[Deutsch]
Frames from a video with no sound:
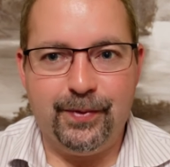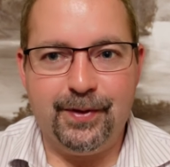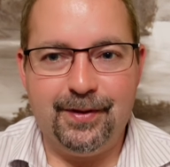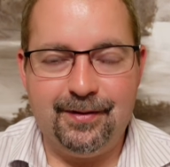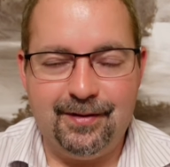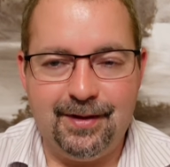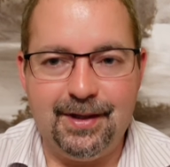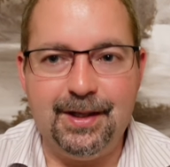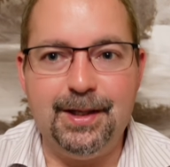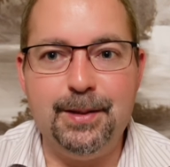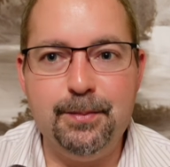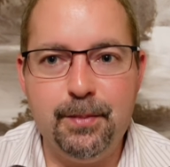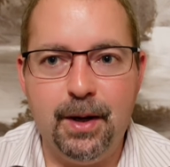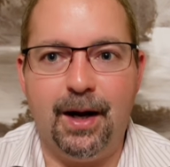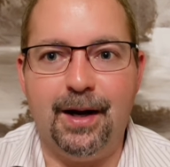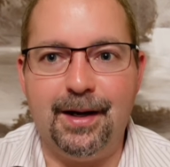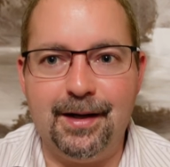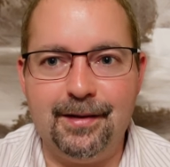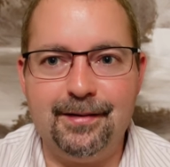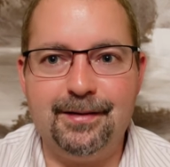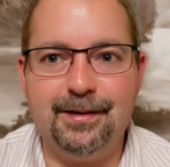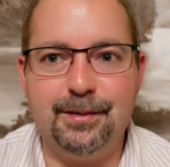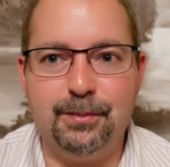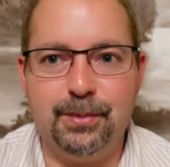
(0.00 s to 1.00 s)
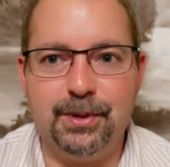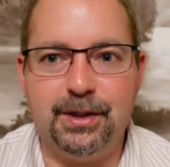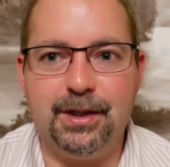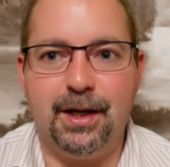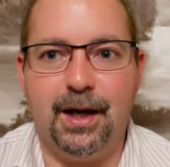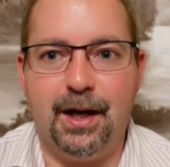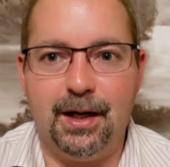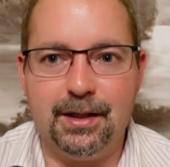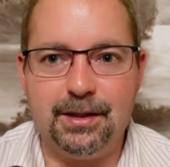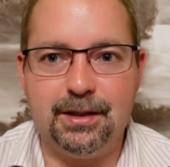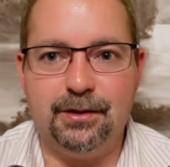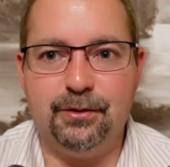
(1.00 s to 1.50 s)
ziehe immer alles in
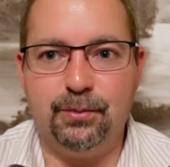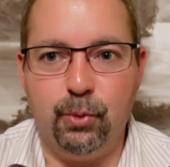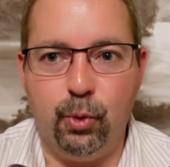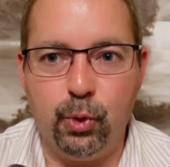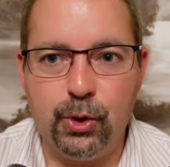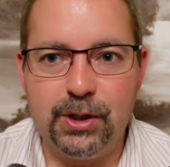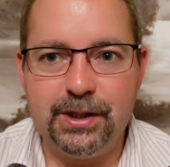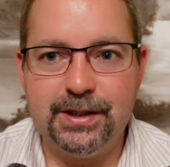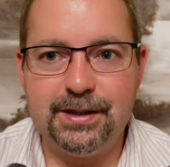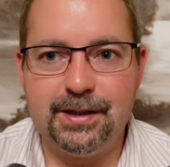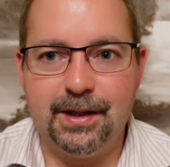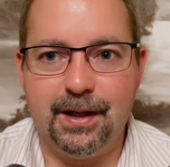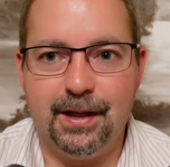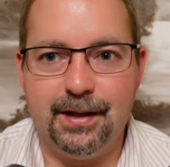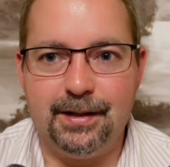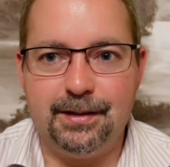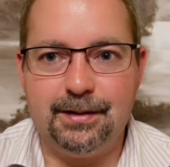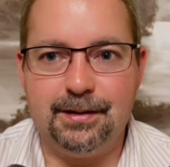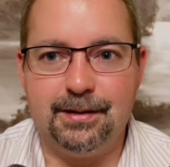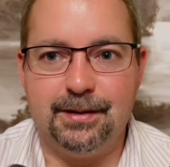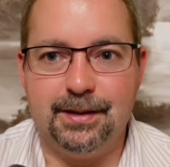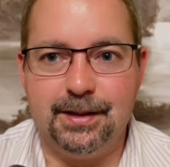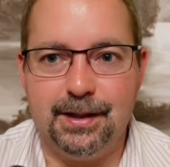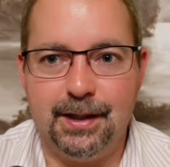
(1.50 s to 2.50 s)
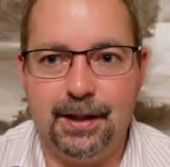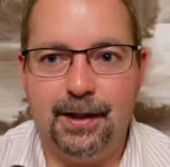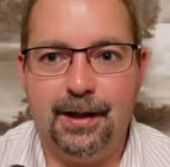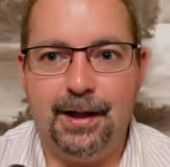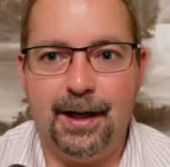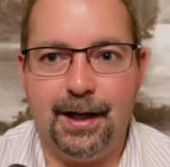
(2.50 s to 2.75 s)
Betracht als Möglichkeit, ja,